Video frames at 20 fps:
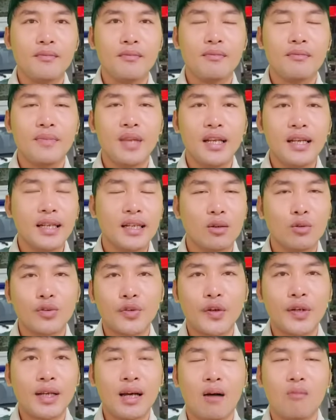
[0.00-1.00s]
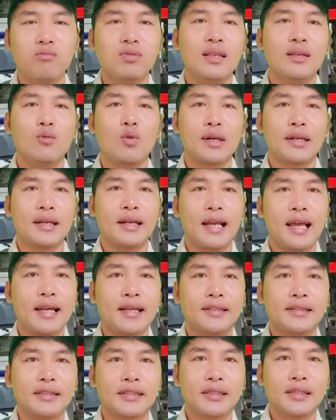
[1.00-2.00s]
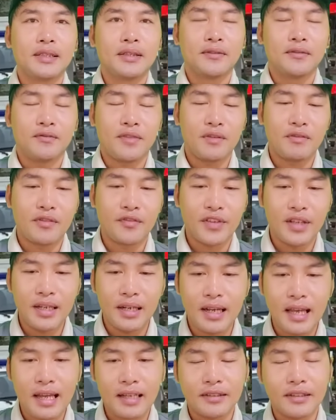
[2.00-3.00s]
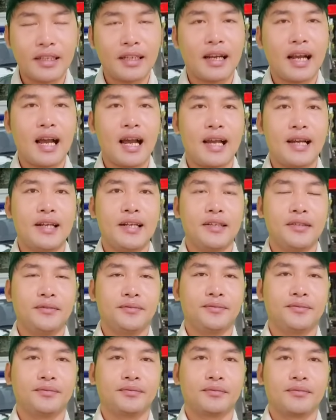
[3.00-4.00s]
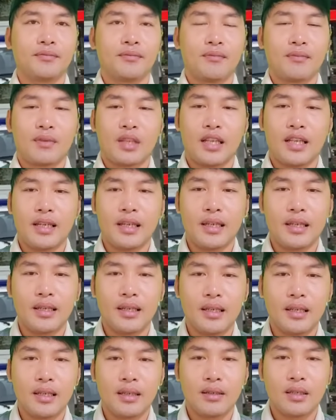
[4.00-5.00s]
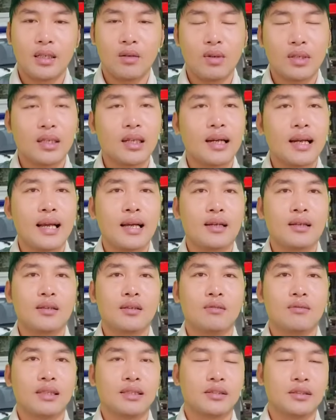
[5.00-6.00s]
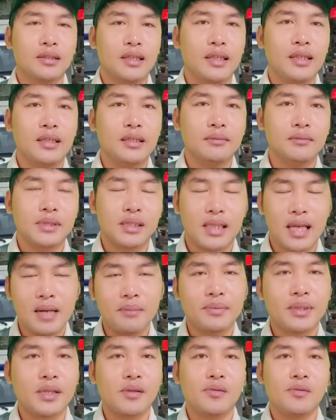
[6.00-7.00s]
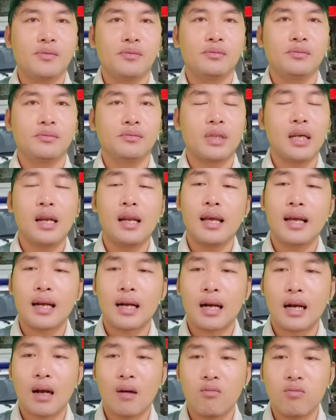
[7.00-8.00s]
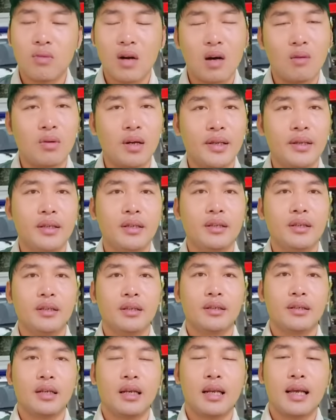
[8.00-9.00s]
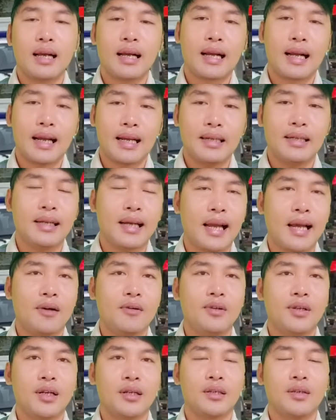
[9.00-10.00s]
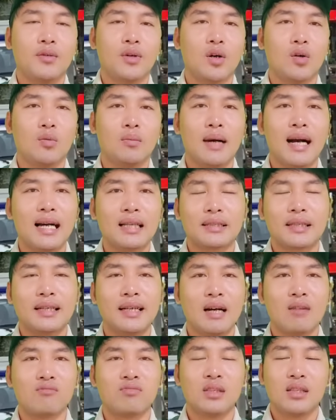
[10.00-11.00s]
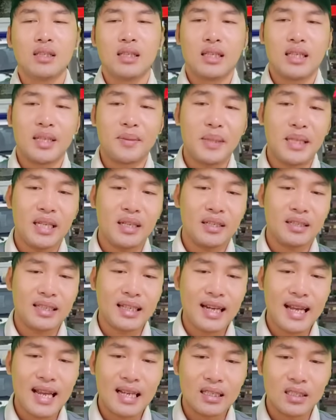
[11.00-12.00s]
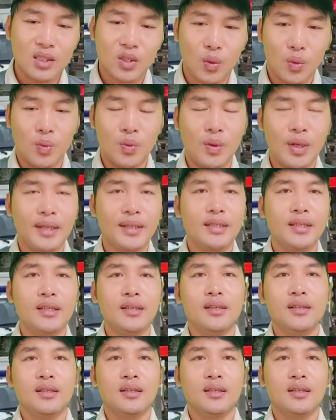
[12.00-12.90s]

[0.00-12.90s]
những cái câu chuyện đó không liên quan đến Lan và vì phía Lan thiệt hại đó thì cơ quan chức năng cũng đã xử lý 18 triệu Đinh Lan không đồng ý Đinh Lan kháng cáo lên yêu cầu 3 tỷ đồng thì bây giờ người ta đang thụ lý